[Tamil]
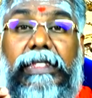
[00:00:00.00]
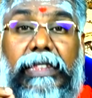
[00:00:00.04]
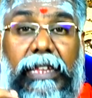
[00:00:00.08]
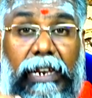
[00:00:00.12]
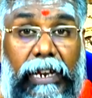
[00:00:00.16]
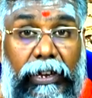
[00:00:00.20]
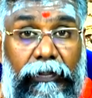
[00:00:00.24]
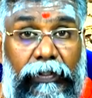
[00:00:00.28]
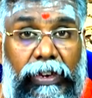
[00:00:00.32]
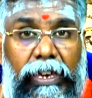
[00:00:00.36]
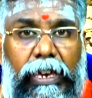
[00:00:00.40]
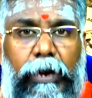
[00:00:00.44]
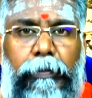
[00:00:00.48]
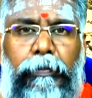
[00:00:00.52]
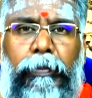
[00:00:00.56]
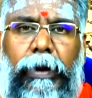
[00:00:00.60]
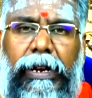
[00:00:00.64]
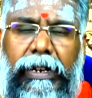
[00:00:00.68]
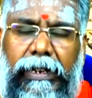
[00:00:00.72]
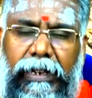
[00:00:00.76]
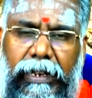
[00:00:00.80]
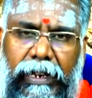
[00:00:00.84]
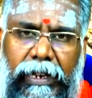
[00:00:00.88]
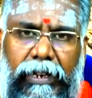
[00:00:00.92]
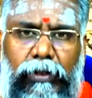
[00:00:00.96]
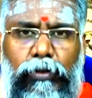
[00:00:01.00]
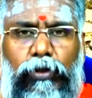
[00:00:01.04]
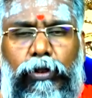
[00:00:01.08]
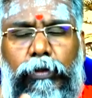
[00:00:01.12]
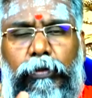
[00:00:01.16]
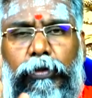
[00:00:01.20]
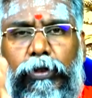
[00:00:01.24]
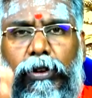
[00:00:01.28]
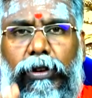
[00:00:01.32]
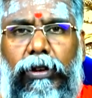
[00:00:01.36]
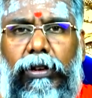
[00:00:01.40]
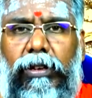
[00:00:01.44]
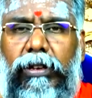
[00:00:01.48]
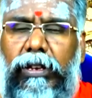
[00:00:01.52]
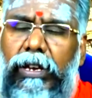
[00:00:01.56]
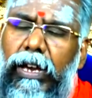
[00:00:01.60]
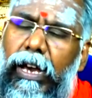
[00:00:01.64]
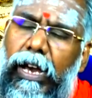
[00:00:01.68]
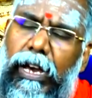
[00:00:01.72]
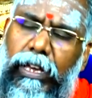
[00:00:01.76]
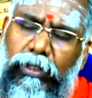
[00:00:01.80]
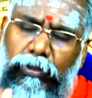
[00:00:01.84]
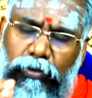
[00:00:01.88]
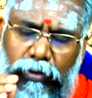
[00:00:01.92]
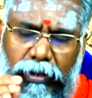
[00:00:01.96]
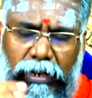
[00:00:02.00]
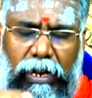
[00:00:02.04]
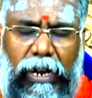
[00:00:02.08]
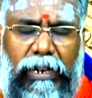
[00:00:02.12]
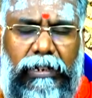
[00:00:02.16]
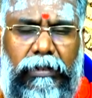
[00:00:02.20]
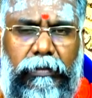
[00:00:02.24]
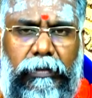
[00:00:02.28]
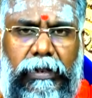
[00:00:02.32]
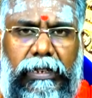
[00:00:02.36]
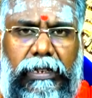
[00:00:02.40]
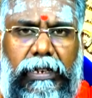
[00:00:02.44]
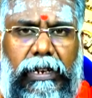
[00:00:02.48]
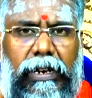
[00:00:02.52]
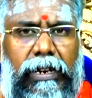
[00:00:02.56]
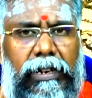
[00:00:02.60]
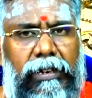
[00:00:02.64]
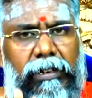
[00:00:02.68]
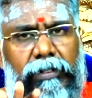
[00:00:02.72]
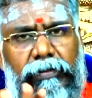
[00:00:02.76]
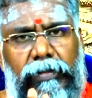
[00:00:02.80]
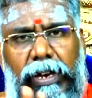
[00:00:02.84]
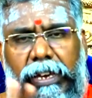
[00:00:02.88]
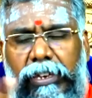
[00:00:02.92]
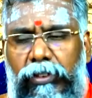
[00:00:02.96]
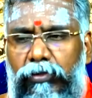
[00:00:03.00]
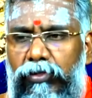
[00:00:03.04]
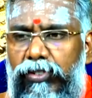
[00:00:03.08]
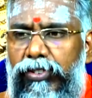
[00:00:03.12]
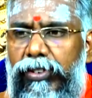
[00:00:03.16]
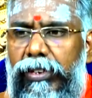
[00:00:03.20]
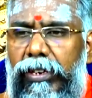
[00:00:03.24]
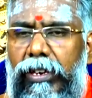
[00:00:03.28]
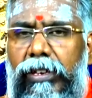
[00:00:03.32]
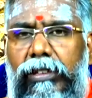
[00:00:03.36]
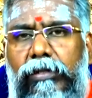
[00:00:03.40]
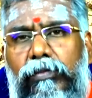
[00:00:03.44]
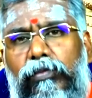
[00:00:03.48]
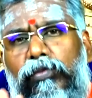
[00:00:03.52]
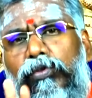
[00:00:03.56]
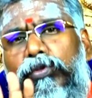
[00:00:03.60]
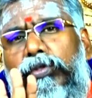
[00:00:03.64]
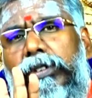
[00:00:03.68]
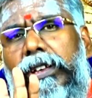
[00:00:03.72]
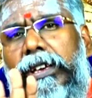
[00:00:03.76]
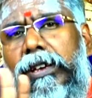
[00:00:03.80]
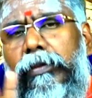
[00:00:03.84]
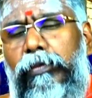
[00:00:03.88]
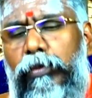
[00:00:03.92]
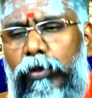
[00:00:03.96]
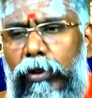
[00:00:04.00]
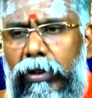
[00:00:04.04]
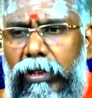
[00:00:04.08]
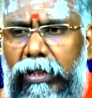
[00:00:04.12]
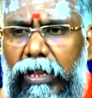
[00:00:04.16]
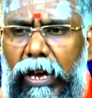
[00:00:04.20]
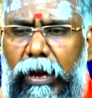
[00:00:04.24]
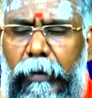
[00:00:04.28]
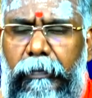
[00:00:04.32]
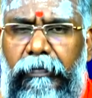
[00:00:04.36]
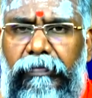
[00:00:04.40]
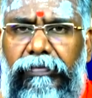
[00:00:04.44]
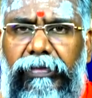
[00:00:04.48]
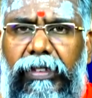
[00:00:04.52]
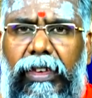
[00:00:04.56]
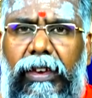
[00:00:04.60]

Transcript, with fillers: திரவிய பட்டைன்னு ஒரு பொருள் அதுவும் நாட்டு மருந்துகளுக்கு வாங்கி வச்சுங்க மூணே பொருள் தான்